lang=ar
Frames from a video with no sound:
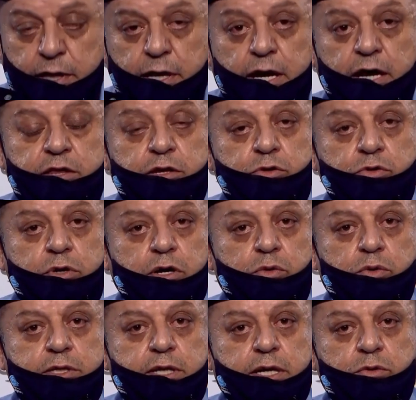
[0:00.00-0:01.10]
أيضا هنا
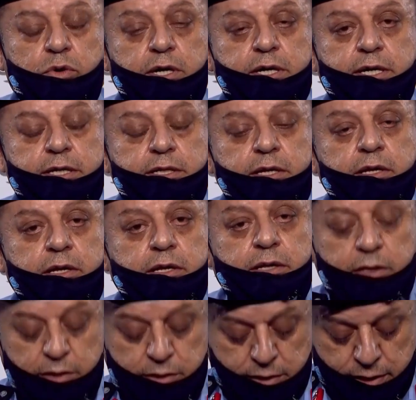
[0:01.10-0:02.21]
أود أن أؤكد
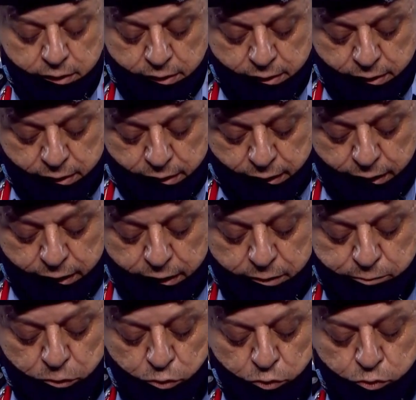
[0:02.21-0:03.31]
على
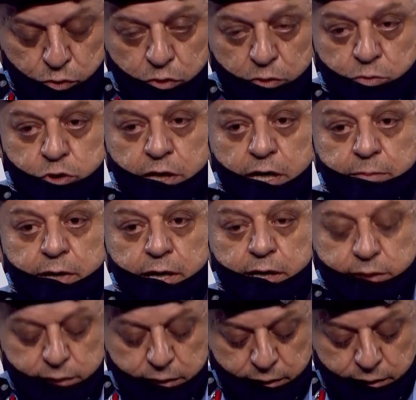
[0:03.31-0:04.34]
موضوع متابعة